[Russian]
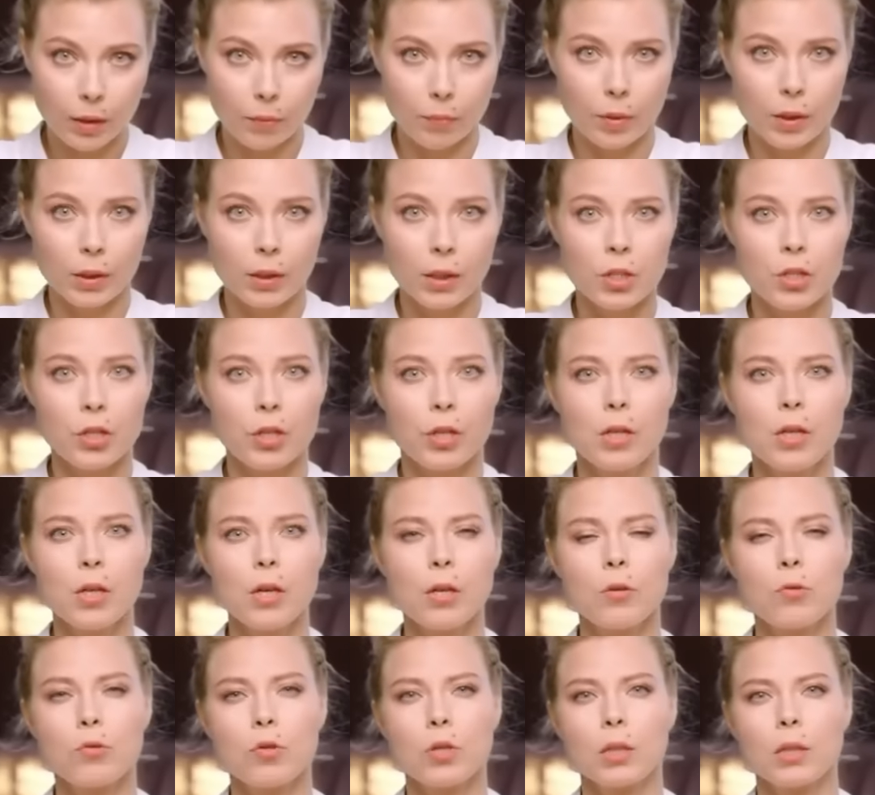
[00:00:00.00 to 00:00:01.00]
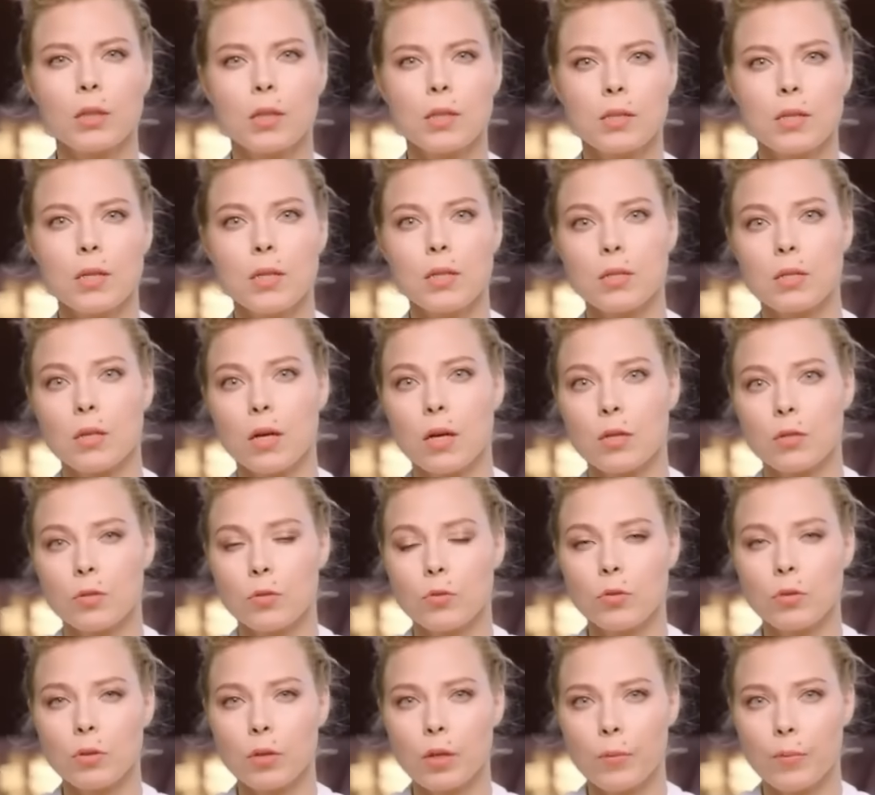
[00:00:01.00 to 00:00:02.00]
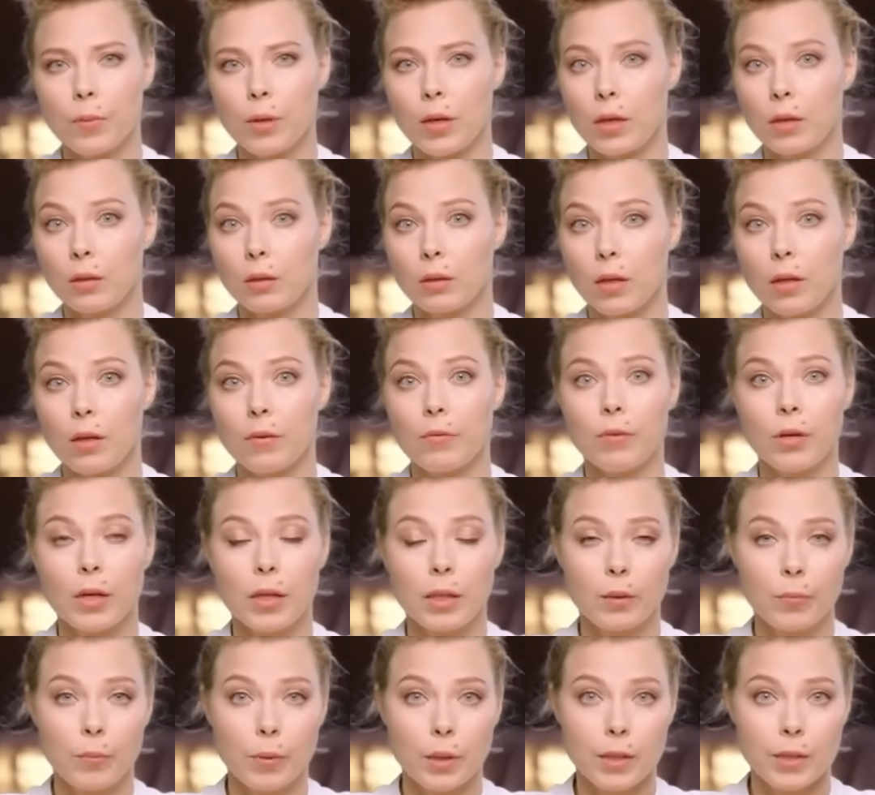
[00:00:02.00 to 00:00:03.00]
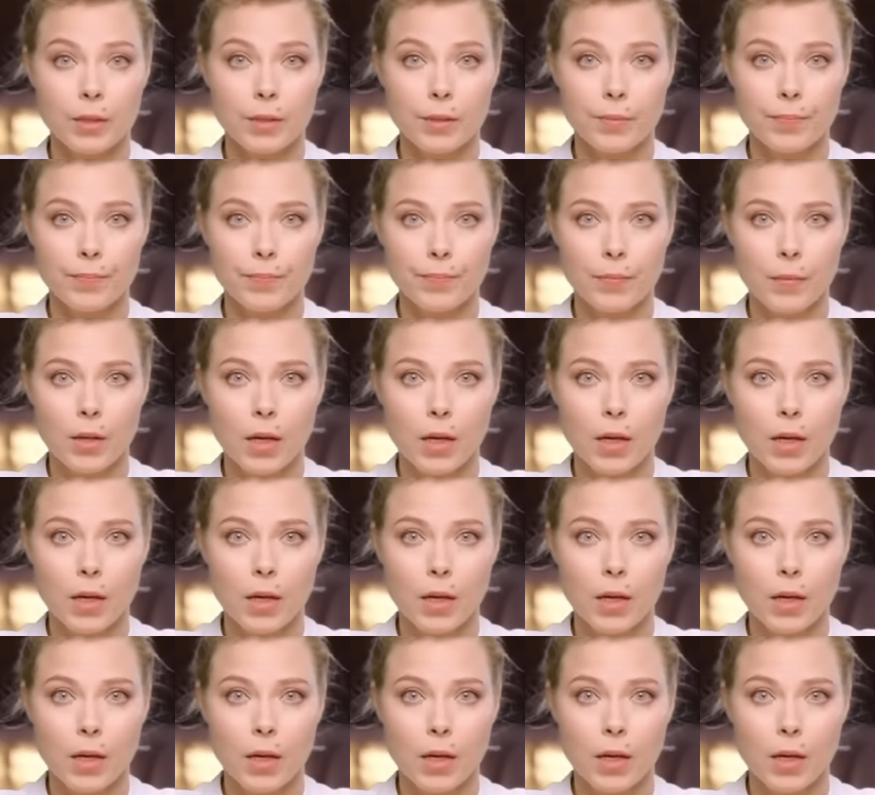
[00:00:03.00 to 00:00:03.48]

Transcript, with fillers: От продажи книги уже отказались «Озон», «Лабиринт» и «Вайлдберрис».